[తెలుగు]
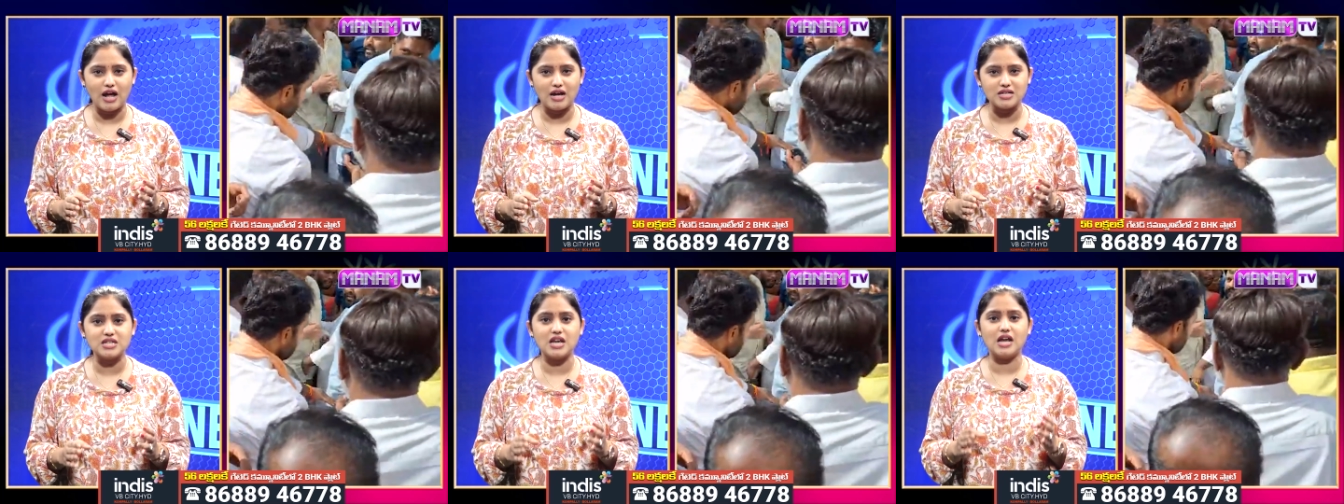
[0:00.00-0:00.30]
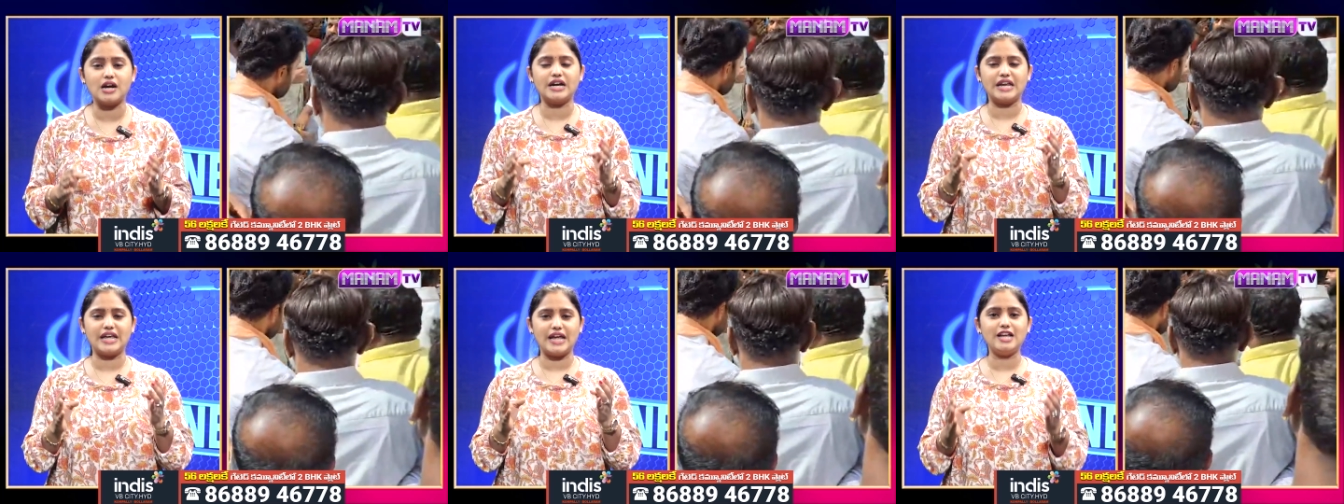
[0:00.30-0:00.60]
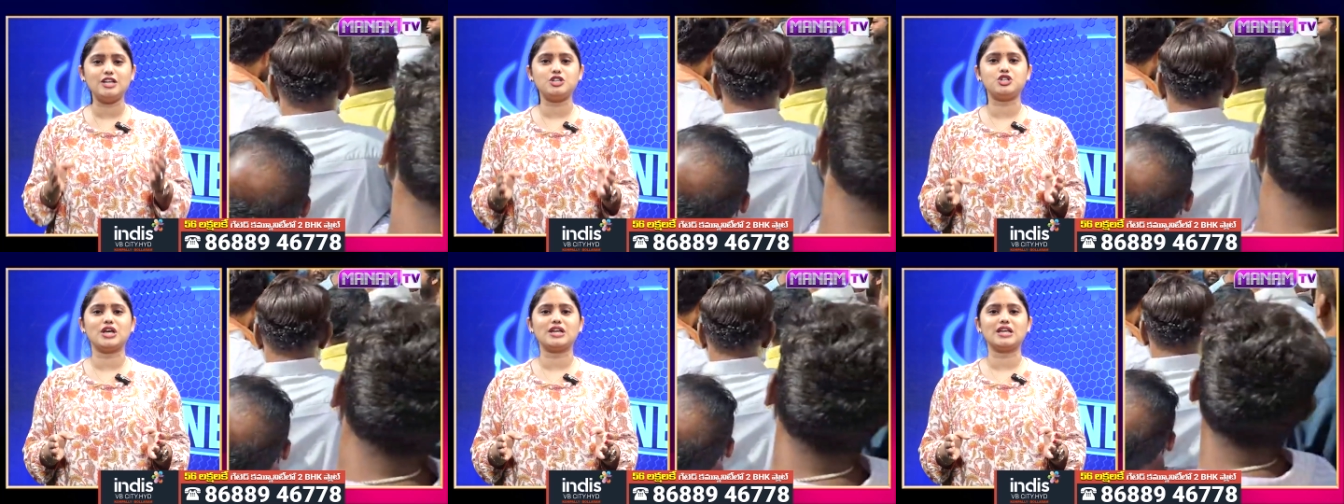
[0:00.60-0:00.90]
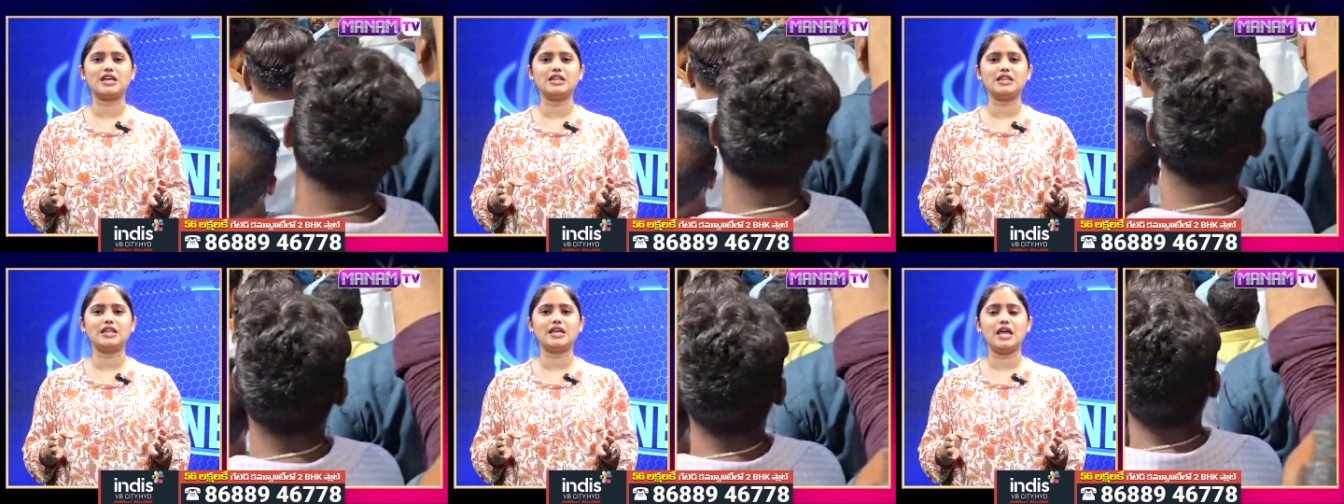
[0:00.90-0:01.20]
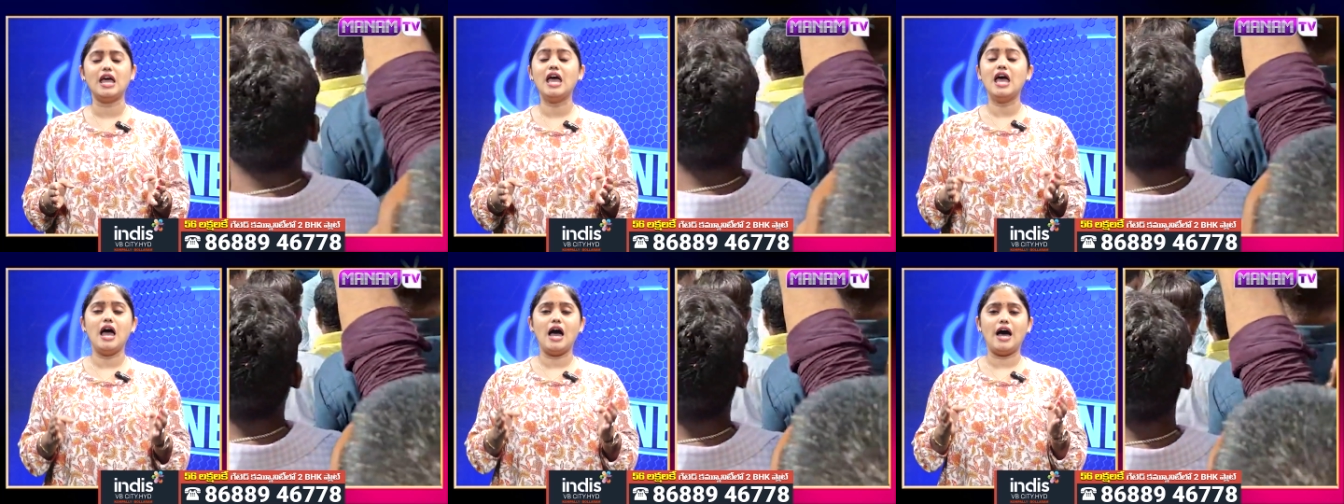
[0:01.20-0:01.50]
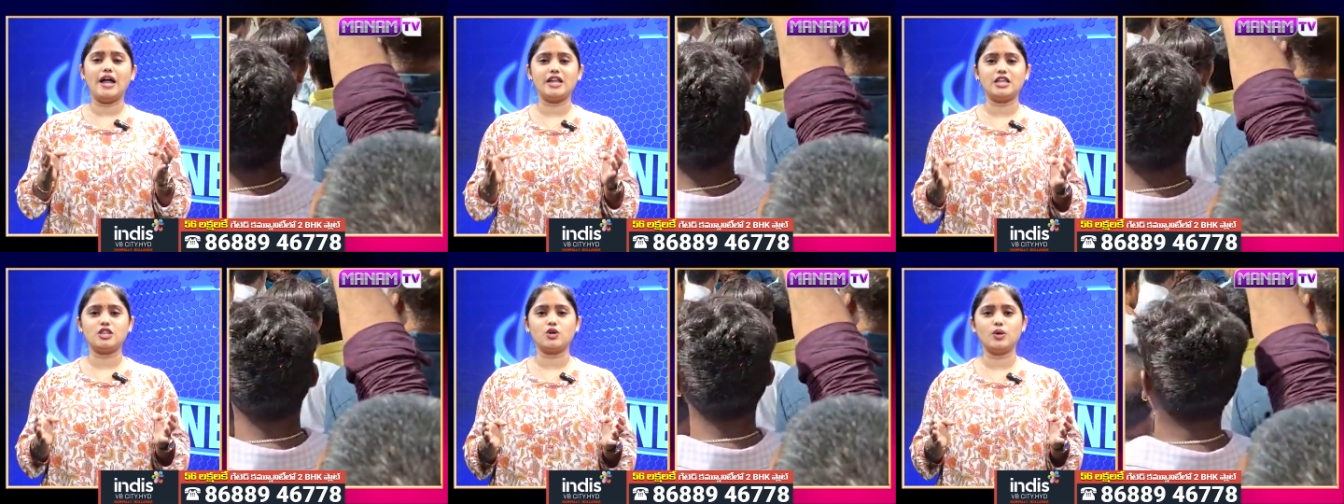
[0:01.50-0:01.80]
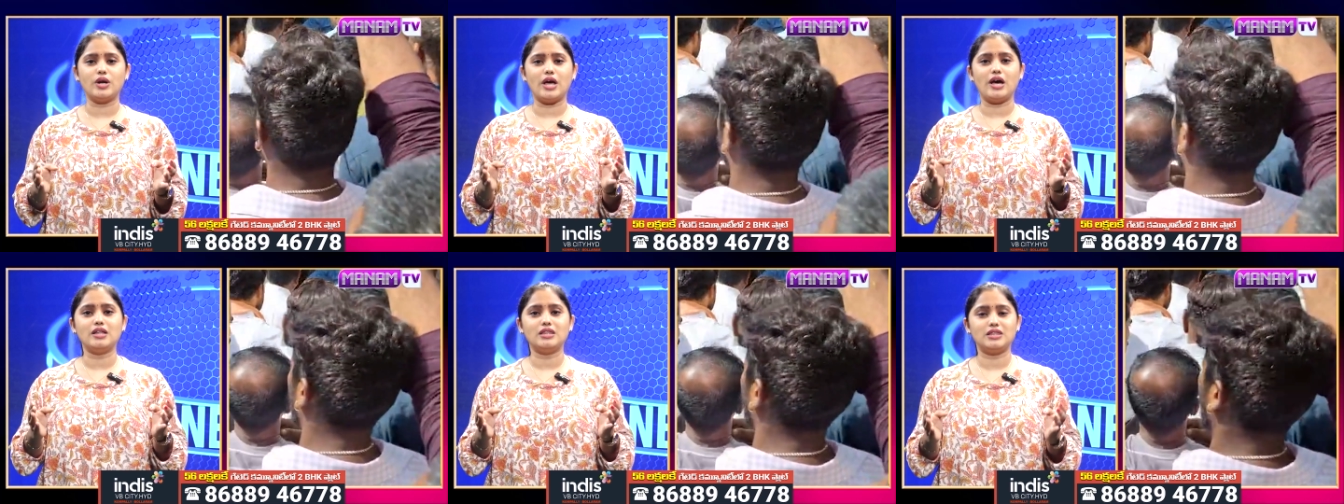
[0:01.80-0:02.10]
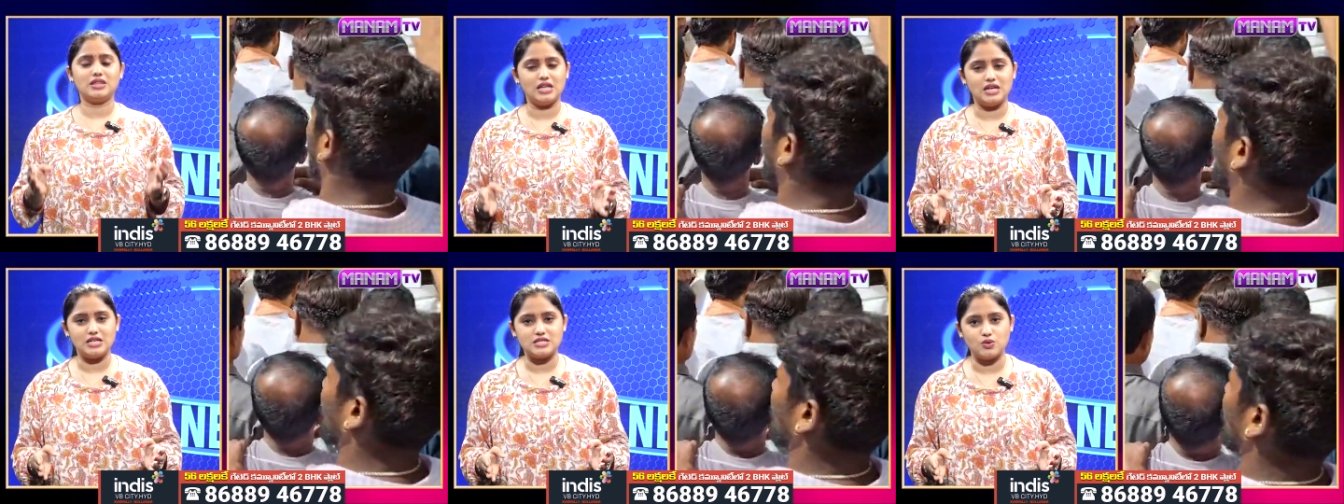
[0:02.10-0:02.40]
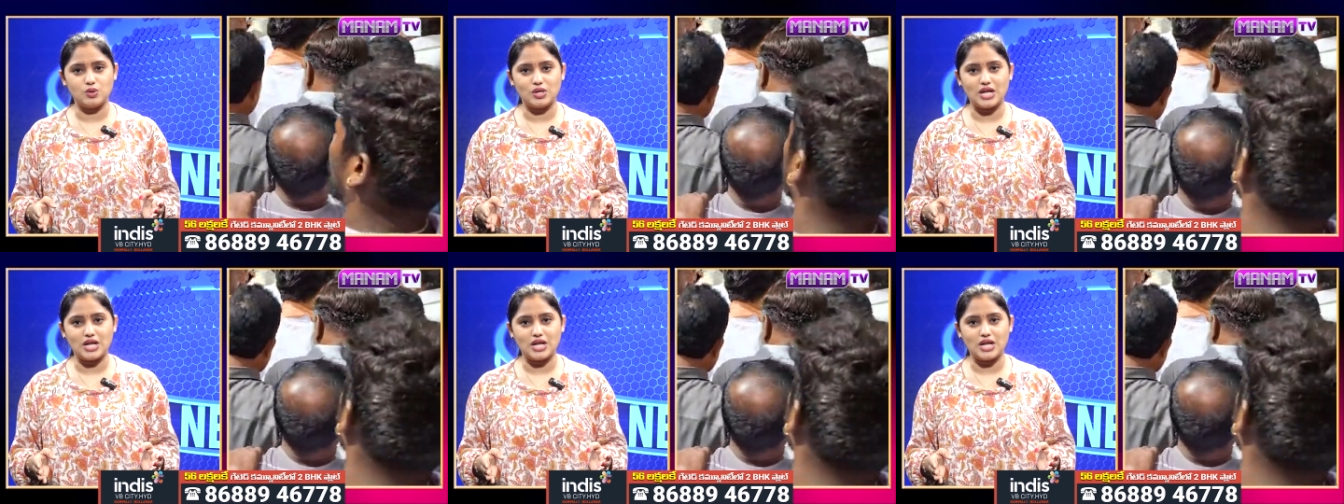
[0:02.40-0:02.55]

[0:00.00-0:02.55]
అసలు అక్కడ ఏం జరిగింది అనేది కూడా తెలిసి